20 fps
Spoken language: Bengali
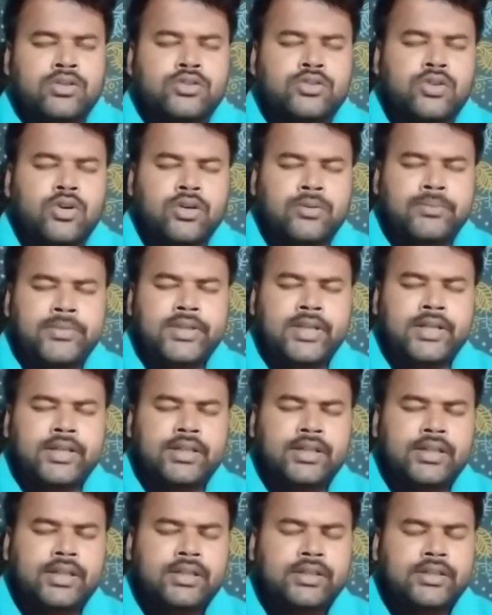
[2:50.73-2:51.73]

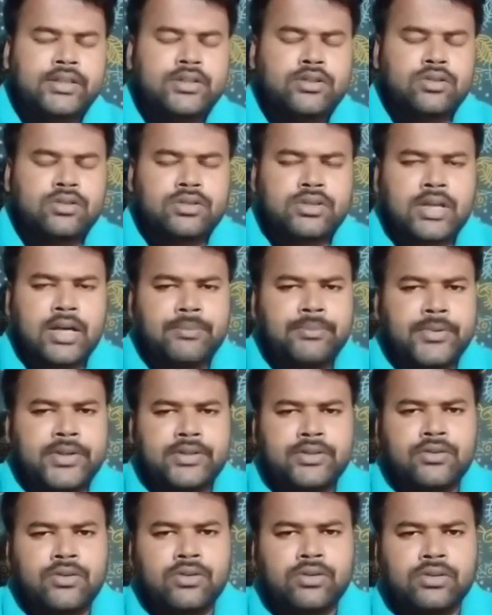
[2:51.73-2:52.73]
সংবিধানে তিনশো
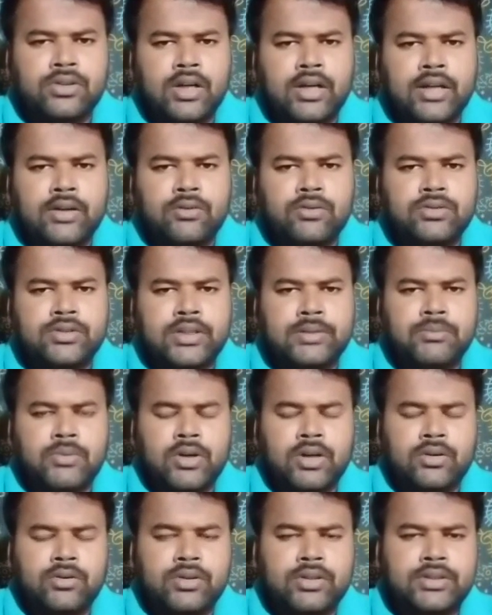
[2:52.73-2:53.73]
ছাব্বিশ নং ধারা অনুযায়ী
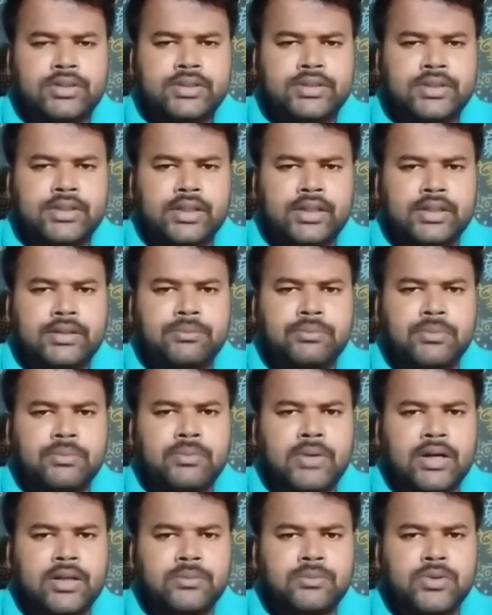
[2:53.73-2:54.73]
বলা হয়েছে যে
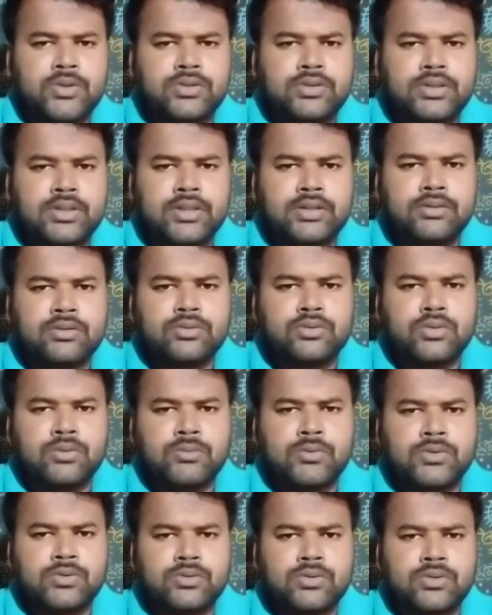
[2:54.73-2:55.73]
ভারতবর্ষের
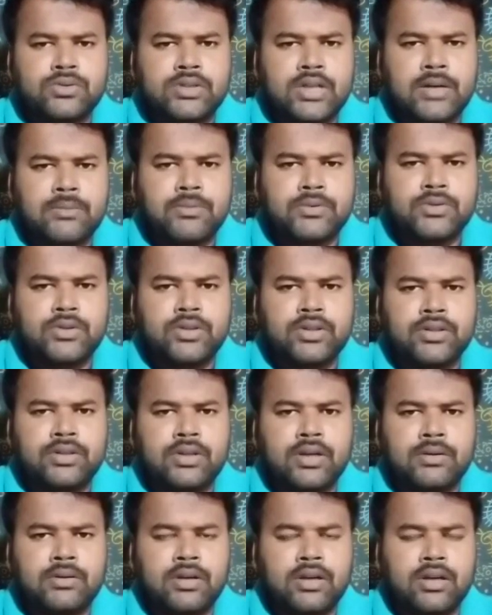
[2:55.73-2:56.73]
সমস্ত সার্বজনীন
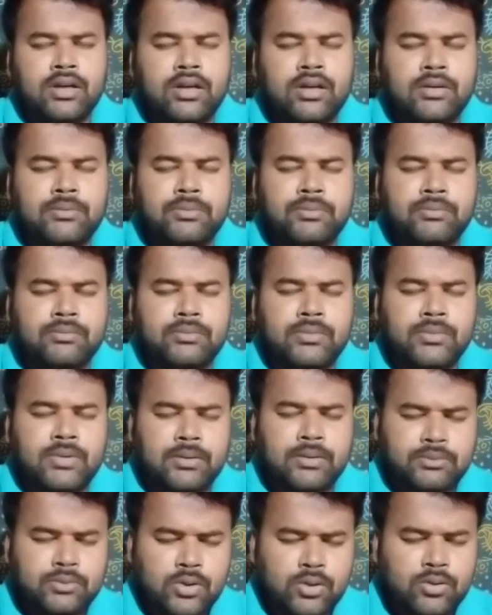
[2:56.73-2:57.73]

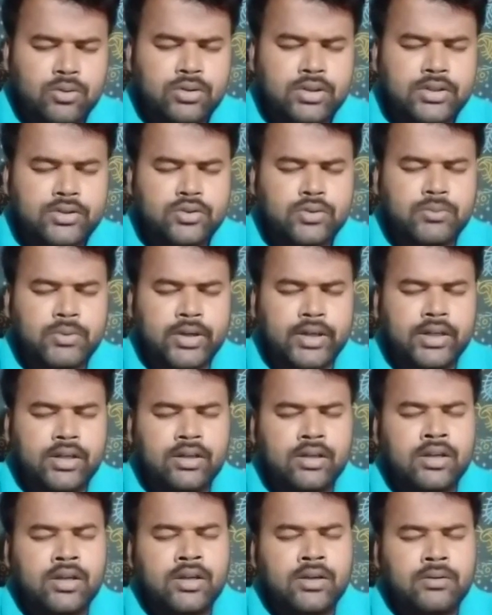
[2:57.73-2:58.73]
তখনকার সময়ে
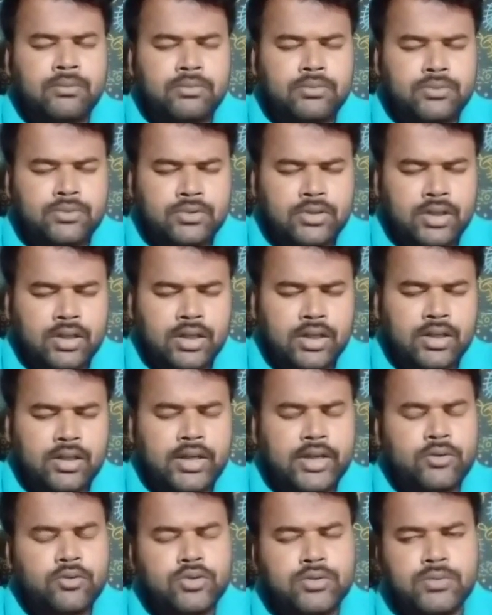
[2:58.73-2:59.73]

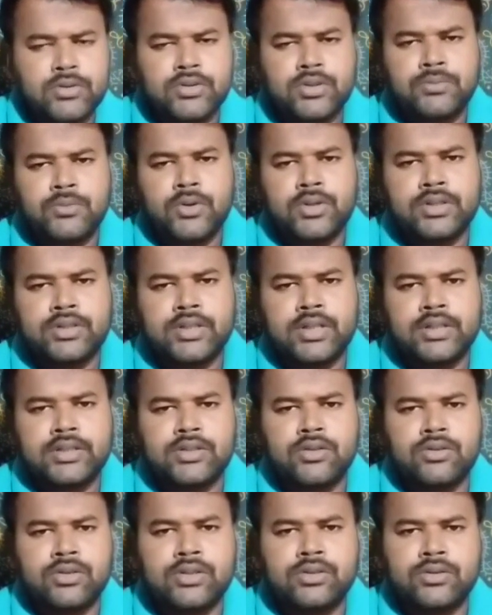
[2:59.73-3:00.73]
একুশ বছর বয়সটাই
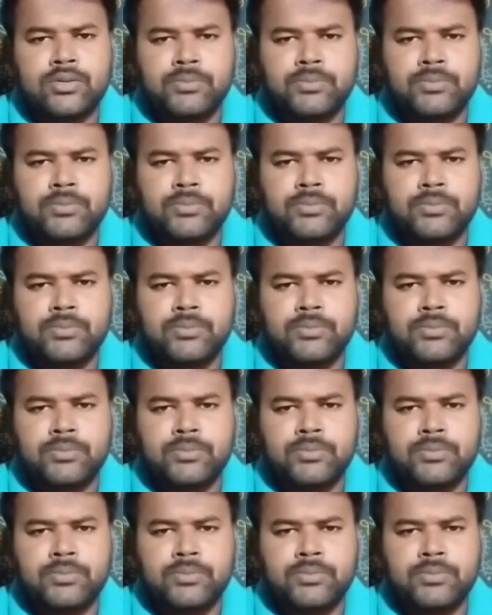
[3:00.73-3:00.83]
ছিল কিন্তু